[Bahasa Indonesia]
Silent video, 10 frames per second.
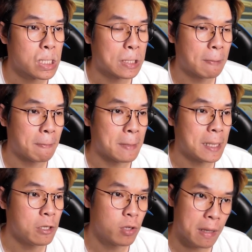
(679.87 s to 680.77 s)
Hmm,
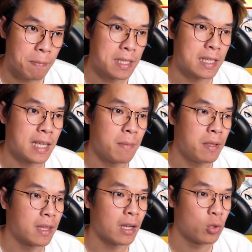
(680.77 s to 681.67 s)
ini juga bisa jadi
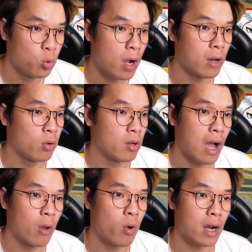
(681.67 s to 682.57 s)
bintang 2 loh
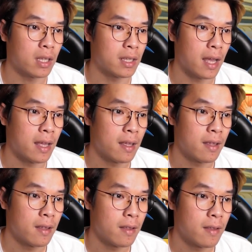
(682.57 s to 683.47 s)
Alucard kita
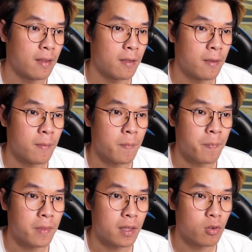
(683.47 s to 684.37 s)

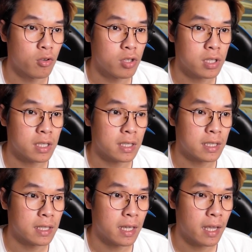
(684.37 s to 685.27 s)
Terus
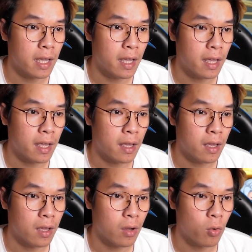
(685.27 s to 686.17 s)

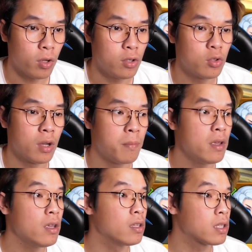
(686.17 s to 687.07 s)
Oh ini juga
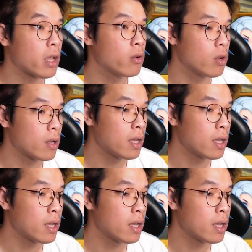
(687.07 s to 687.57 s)
bisa ya Eudora